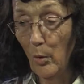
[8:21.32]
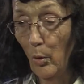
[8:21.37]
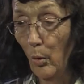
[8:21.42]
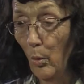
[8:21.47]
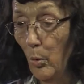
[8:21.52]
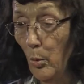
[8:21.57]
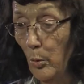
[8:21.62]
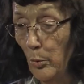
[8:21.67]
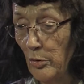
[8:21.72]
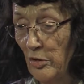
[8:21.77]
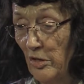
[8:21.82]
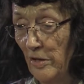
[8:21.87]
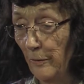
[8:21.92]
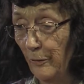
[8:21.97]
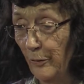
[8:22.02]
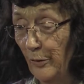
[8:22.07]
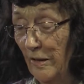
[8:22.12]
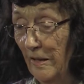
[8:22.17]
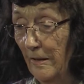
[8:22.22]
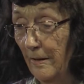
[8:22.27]
Oh, sehr
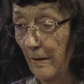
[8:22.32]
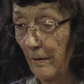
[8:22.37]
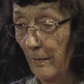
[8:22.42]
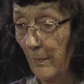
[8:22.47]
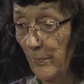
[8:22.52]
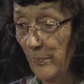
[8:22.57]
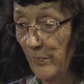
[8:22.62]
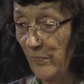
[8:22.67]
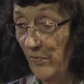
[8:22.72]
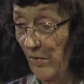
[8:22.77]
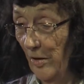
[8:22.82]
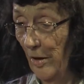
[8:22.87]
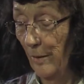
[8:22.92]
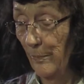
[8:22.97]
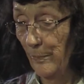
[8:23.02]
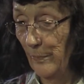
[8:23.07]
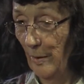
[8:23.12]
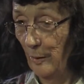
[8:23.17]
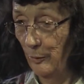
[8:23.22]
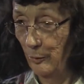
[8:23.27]
viele. Wir
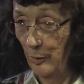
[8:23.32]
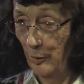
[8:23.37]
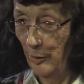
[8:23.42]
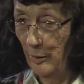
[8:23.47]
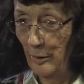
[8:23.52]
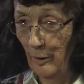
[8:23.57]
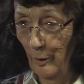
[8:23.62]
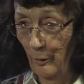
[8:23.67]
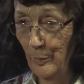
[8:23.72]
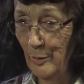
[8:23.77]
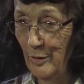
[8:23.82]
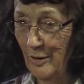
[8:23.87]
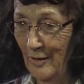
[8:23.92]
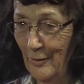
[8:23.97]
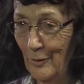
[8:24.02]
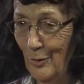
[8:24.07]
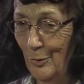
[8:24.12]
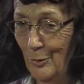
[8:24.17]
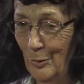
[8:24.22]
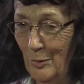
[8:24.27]
haben der Uni, glaube ich,
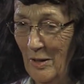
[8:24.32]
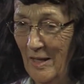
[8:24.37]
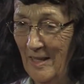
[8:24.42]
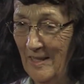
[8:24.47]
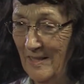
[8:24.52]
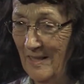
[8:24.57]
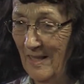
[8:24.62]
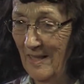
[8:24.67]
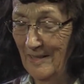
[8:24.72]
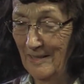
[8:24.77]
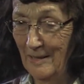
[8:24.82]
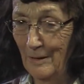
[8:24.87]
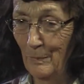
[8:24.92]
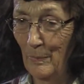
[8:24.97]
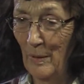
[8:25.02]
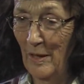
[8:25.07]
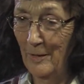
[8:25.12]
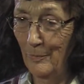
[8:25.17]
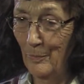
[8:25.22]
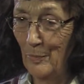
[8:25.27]
ganz gut Geld
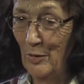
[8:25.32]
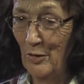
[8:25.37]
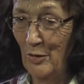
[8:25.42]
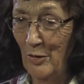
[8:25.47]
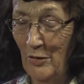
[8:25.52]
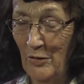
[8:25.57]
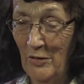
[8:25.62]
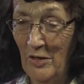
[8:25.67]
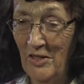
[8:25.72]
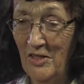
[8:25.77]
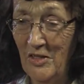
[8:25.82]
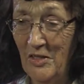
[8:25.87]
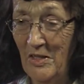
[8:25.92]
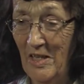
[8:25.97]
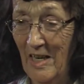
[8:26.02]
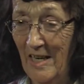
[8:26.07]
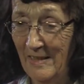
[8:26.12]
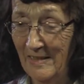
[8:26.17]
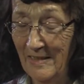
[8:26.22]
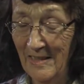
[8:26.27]
eingebracht, besonders
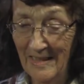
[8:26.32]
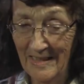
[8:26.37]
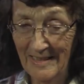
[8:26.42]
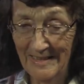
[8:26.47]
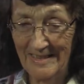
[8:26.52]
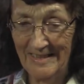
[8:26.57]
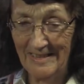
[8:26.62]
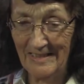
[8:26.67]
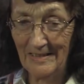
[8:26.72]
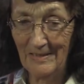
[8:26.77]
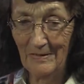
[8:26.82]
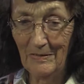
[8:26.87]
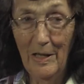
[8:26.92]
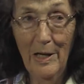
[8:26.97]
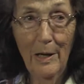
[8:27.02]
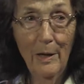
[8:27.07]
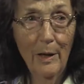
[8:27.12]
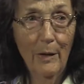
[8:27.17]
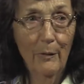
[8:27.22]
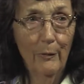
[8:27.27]
die Angisten.
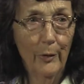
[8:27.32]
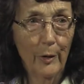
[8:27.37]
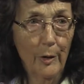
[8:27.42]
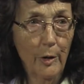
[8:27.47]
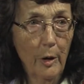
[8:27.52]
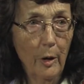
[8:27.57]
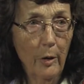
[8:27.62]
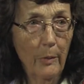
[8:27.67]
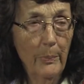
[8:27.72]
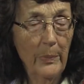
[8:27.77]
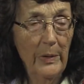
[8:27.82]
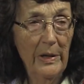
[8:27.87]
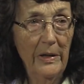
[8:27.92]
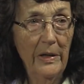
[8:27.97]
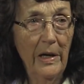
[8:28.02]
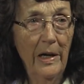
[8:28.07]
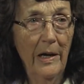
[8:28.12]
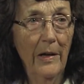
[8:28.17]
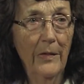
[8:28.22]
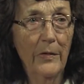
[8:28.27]
ja.
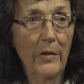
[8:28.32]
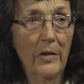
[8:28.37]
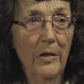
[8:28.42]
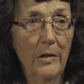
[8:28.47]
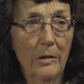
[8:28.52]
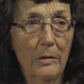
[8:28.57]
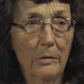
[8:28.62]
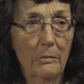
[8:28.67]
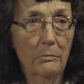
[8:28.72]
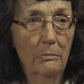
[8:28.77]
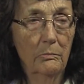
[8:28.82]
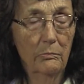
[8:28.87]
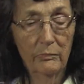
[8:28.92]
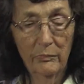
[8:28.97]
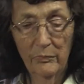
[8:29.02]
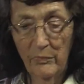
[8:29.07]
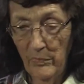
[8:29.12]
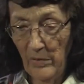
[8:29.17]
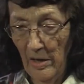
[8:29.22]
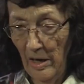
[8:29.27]
Fischkombinat. Ähm,
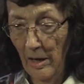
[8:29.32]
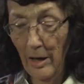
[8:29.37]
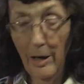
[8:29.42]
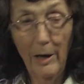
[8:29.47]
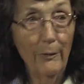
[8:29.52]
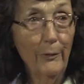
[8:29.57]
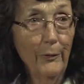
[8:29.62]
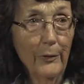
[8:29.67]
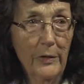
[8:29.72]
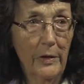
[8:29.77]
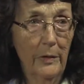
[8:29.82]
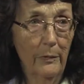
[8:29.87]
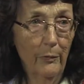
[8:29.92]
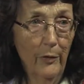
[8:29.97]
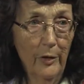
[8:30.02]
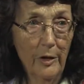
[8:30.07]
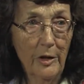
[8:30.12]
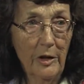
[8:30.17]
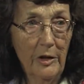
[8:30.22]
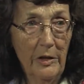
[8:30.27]
Hafen,
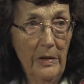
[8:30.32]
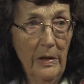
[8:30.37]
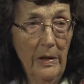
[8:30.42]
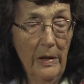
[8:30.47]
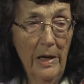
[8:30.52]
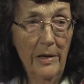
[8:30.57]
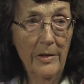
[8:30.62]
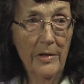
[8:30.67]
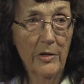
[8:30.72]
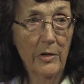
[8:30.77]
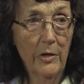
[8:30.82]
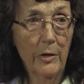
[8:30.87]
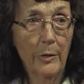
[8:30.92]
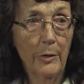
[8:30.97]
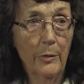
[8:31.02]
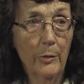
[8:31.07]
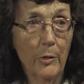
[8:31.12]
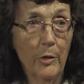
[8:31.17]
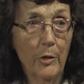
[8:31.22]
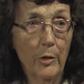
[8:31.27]
verschiedene
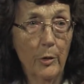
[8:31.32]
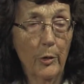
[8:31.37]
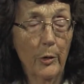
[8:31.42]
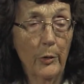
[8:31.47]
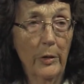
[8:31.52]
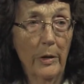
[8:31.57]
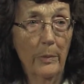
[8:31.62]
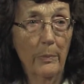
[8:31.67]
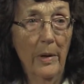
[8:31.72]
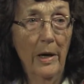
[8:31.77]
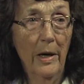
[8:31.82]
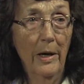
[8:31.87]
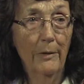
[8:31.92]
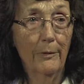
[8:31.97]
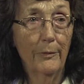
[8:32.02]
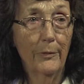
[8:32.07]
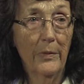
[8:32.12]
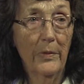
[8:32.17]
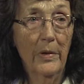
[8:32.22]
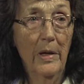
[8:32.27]
Institutionen im
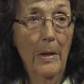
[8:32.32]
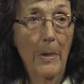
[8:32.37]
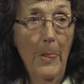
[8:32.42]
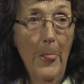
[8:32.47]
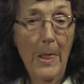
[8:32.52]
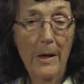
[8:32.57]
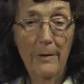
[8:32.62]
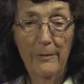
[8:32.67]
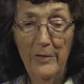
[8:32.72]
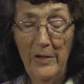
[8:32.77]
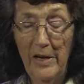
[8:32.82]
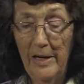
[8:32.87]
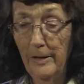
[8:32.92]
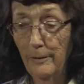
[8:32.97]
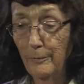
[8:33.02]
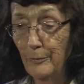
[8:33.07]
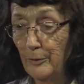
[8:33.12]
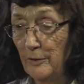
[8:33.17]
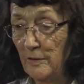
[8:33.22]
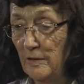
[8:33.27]
Hafen,
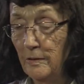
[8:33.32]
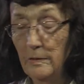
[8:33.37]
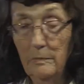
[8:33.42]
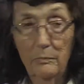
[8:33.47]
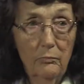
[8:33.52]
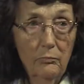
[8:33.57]
Werft,